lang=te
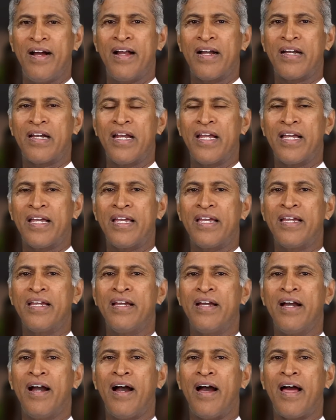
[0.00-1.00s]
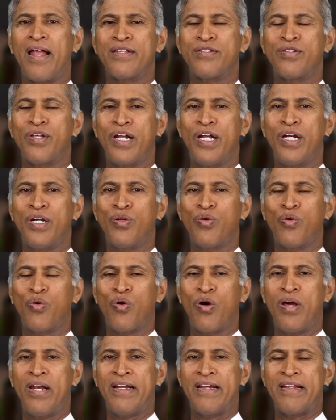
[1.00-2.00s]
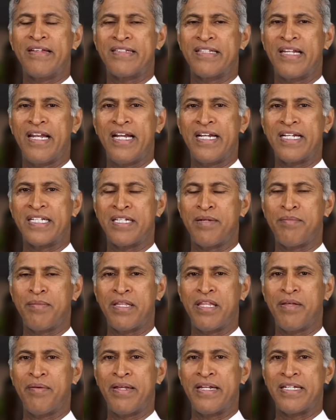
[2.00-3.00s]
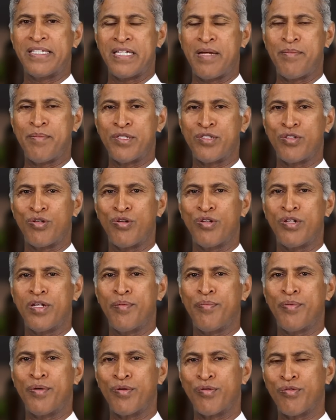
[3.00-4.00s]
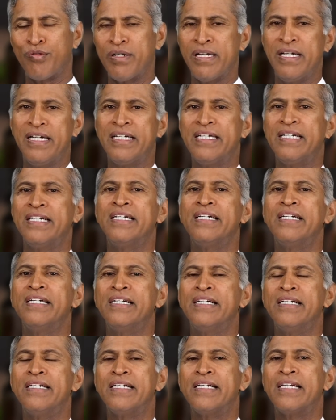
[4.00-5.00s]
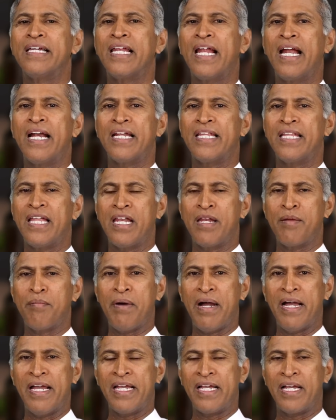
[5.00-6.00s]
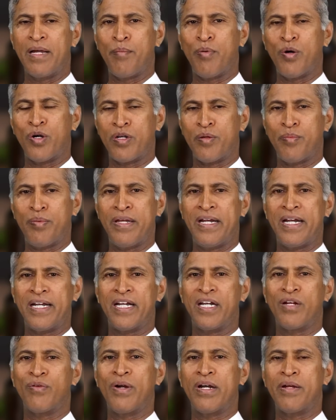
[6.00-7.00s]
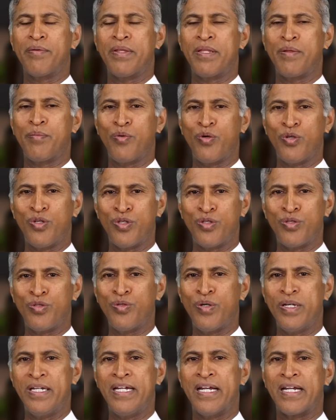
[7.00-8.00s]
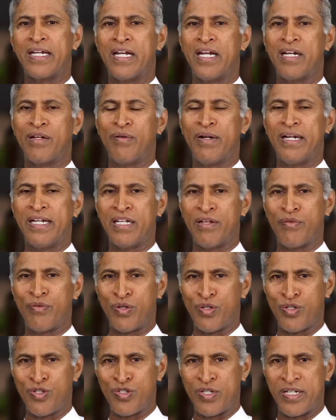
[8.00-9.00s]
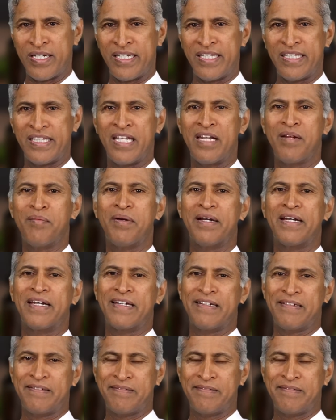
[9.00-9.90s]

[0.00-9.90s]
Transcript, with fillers: అట్లాగే అల్సరేటివ్ క్వాలిటీస్ లాంటి సంబంధమైన సమస్యలు ఉన్నప్పుడు కూడా ఇలాంటి దాన్ని బాహ్యంగా పొట్టపైన అట్లాంటి వాటి మీద పోయొద్దు అని అట్లాంటి వాటికి ఇవ్వటం జరిగిందనమాట